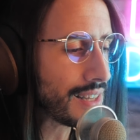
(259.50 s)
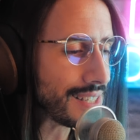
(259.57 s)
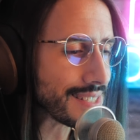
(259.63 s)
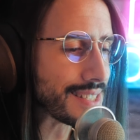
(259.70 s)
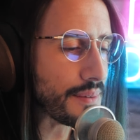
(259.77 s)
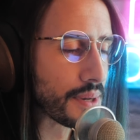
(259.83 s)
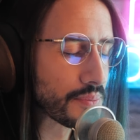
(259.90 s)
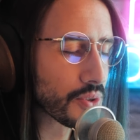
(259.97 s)

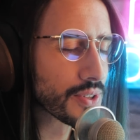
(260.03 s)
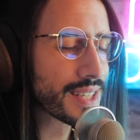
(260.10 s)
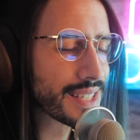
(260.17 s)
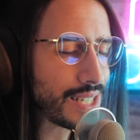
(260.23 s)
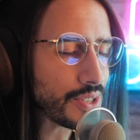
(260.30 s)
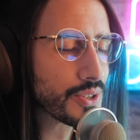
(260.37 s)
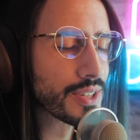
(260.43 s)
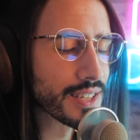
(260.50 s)
ça m'a demandé
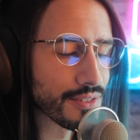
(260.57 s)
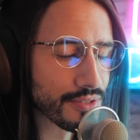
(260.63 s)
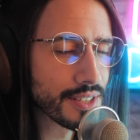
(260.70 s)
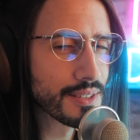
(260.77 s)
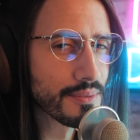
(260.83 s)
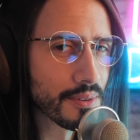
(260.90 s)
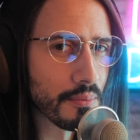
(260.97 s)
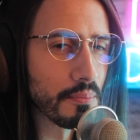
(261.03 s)
quelques
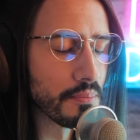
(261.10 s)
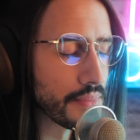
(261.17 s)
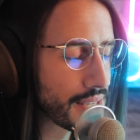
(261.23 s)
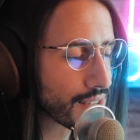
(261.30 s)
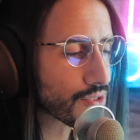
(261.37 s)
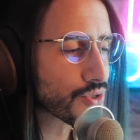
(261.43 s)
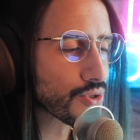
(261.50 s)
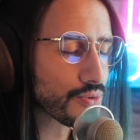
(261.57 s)
cafés, mais
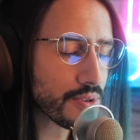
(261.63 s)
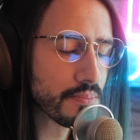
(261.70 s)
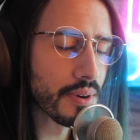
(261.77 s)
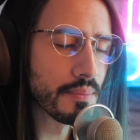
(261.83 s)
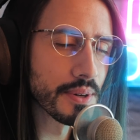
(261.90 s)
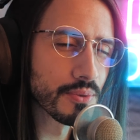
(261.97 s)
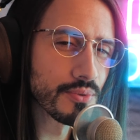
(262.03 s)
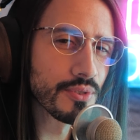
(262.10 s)
je suis
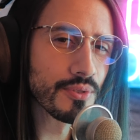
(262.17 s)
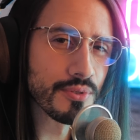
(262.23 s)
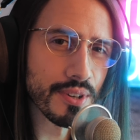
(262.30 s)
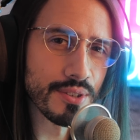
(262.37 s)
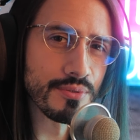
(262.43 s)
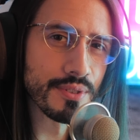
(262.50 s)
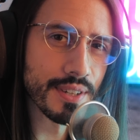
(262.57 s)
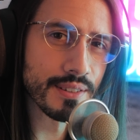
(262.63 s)
pas mécontent du
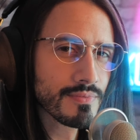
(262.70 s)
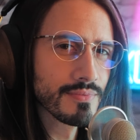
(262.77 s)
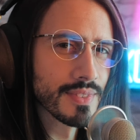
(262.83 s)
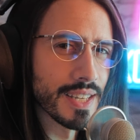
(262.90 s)
résultat.